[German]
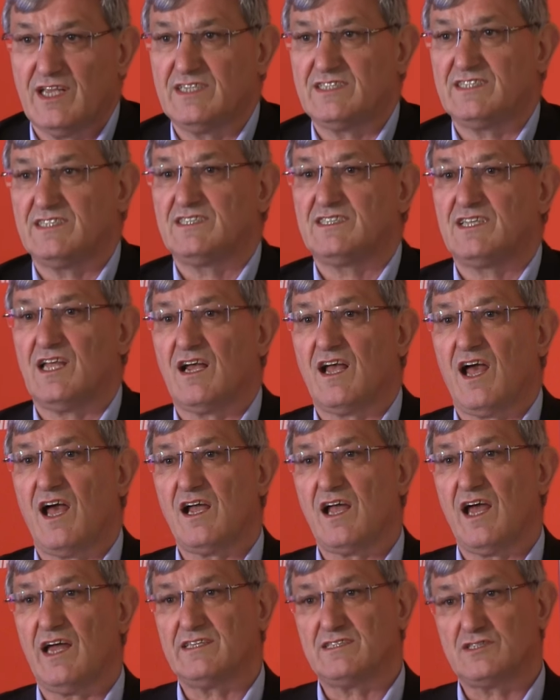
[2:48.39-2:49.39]
Es ist ja gar
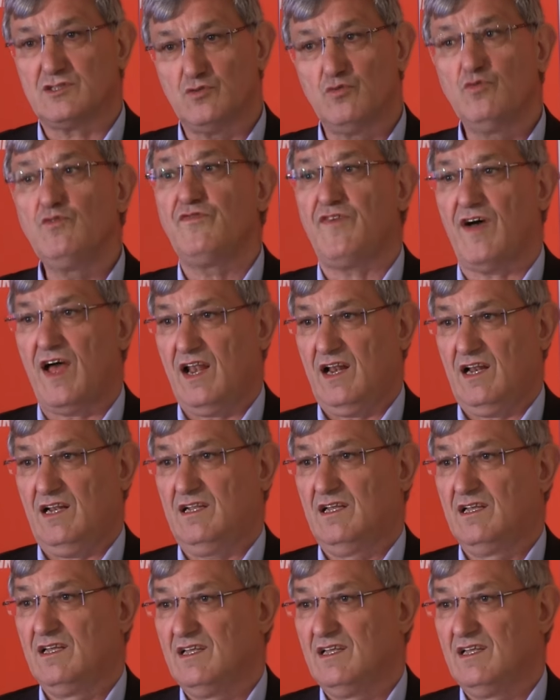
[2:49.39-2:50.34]
kein Zufall,